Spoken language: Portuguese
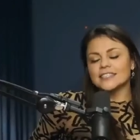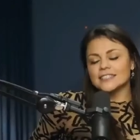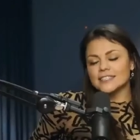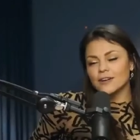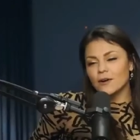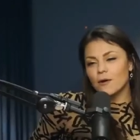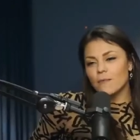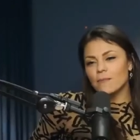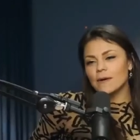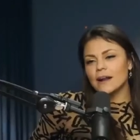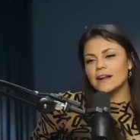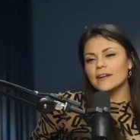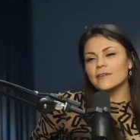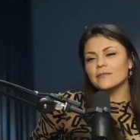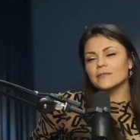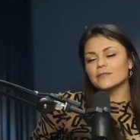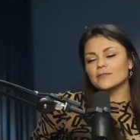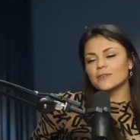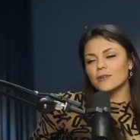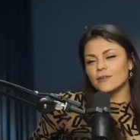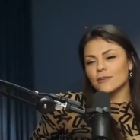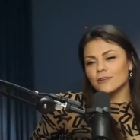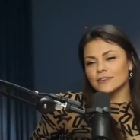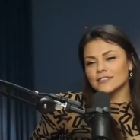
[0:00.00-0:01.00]
você comprar
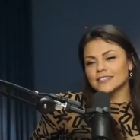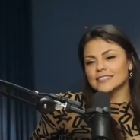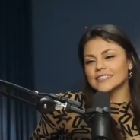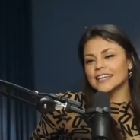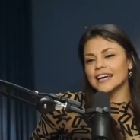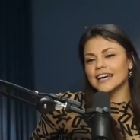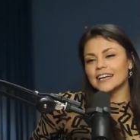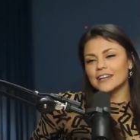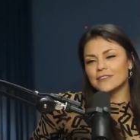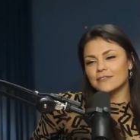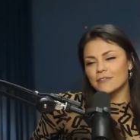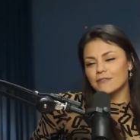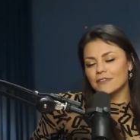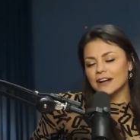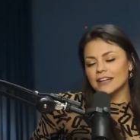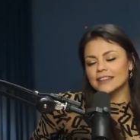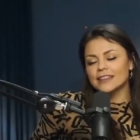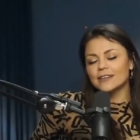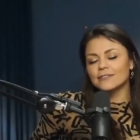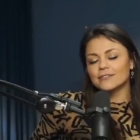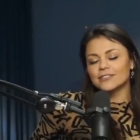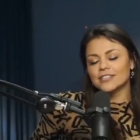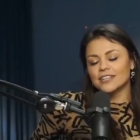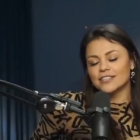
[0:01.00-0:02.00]
Neutrox, sério, eu vou ficar
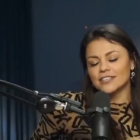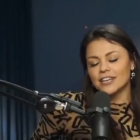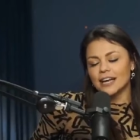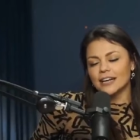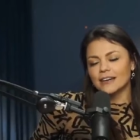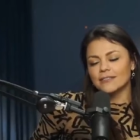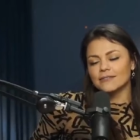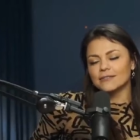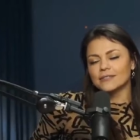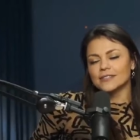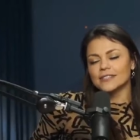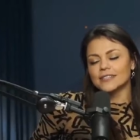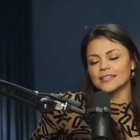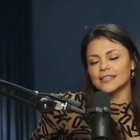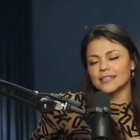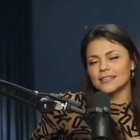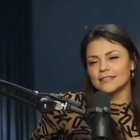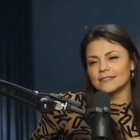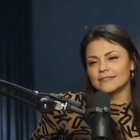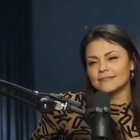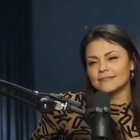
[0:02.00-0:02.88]
tão chateada com você.